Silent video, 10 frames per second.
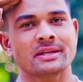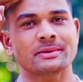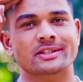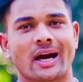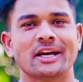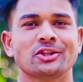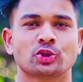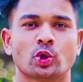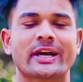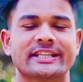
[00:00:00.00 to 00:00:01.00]
नमस्कार
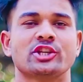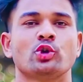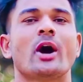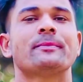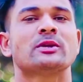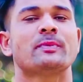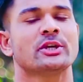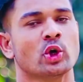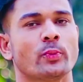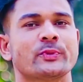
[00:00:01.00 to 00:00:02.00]
दोस्तों कैसे हो आप सब आई
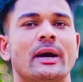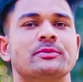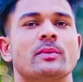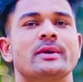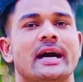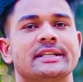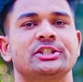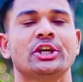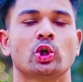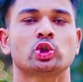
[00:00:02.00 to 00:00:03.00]
होप कि आप सभी
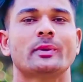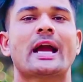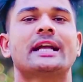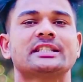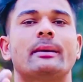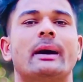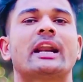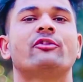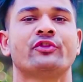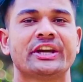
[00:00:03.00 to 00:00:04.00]
अच्छे हो तो भाई आज का
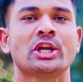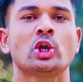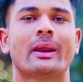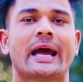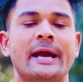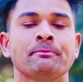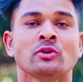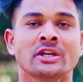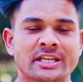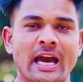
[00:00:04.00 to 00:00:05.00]
हमारा वीडियो वाला है
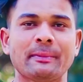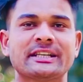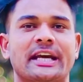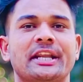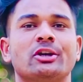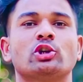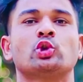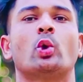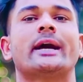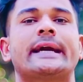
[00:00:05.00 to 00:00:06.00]
कि अपने शरीर को
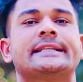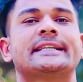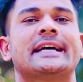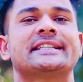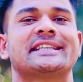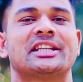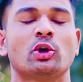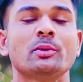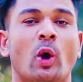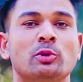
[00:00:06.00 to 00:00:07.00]
चौड़ा कैसे कर सकते हैं
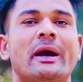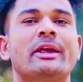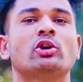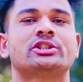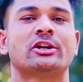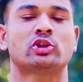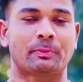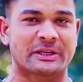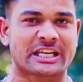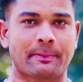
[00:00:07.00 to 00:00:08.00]
क्योंकि बहुत भाइयों को शरीर तो
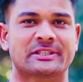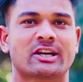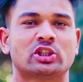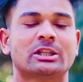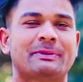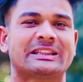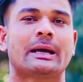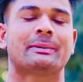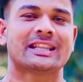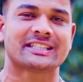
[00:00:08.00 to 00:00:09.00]
पिचका पिचका होता है पतला
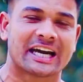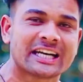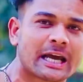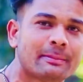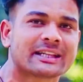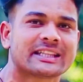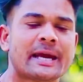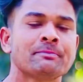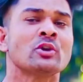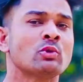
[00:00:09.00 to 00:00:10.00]
पतला झड़े टाइप लगते
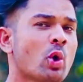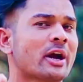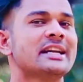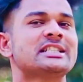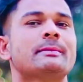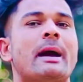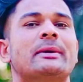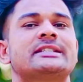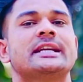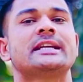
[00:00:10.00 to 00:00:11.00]
हैं वो कंडीशन में
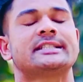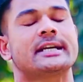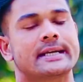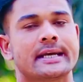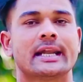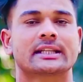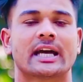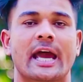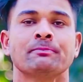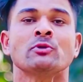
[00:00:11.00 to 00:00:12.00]
आपका शरीर अच्छा नहीं
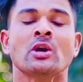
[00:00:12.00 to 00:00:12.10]
लगता है